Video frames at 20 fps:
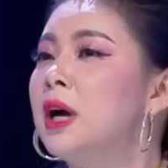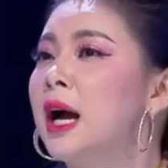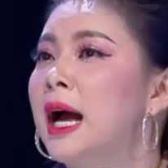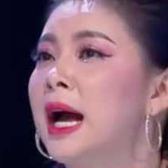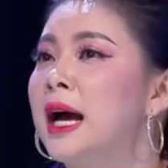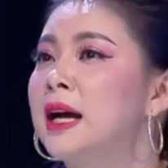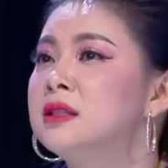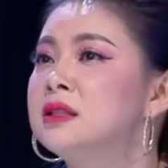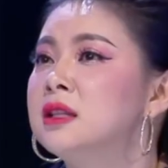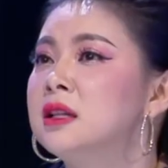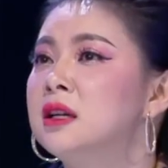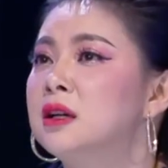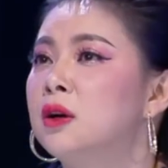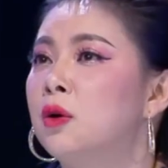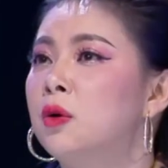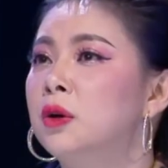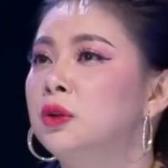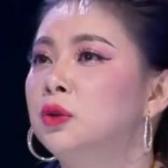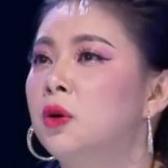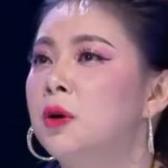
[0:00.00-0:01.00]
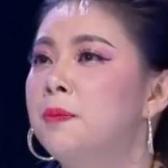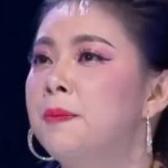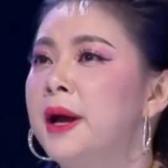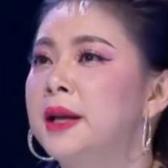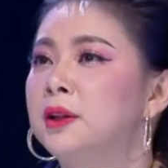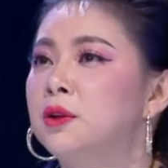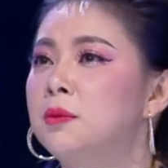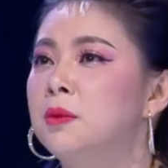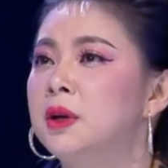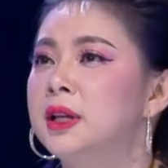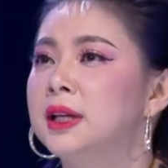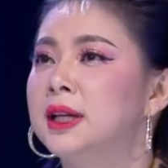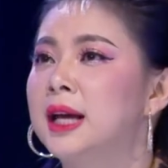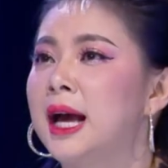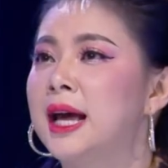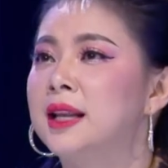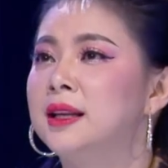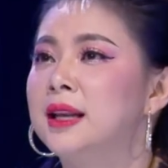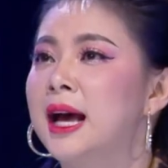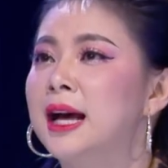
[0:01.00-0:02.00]
ค้าเจอคนทั่วไปต้องบริ
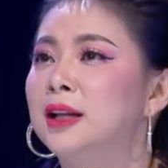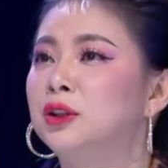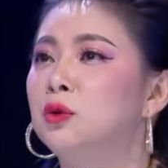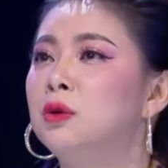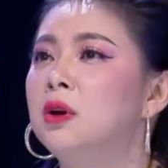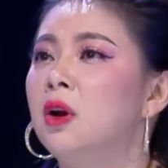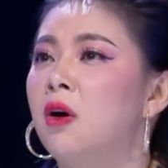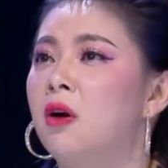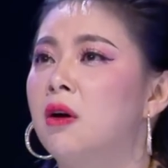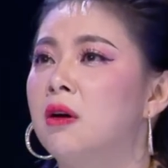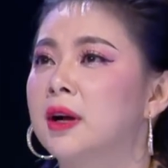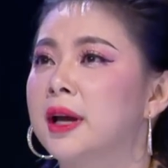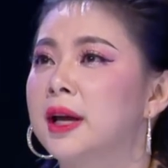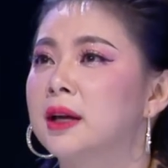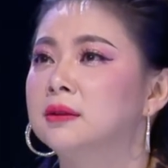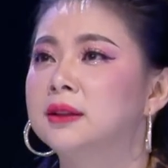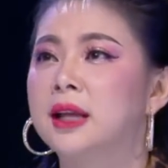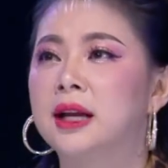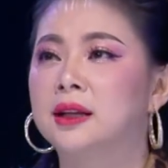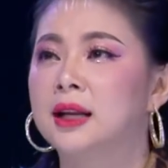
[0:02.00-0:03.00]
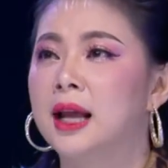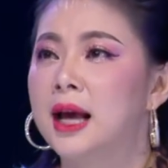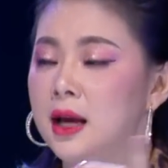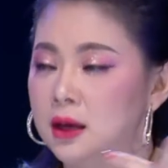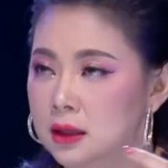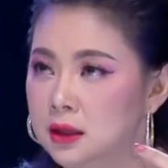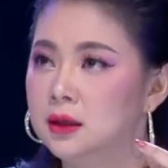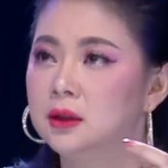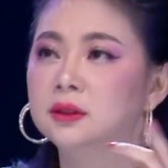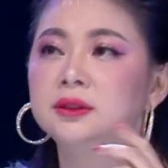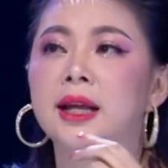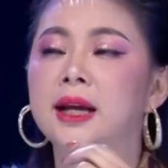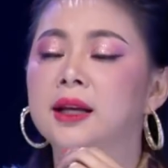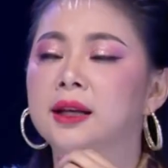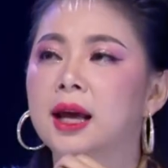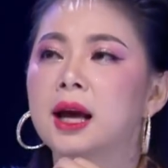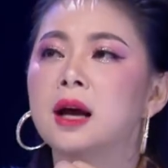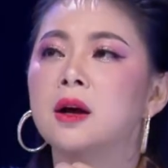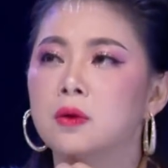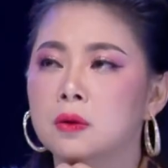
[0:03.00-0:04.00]
การหน้าต้องหล่อไงแต่งหน้าเออเขาแต่ง
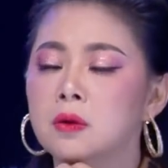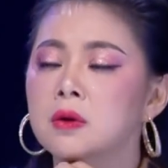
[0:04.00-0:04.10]
หน้าโอ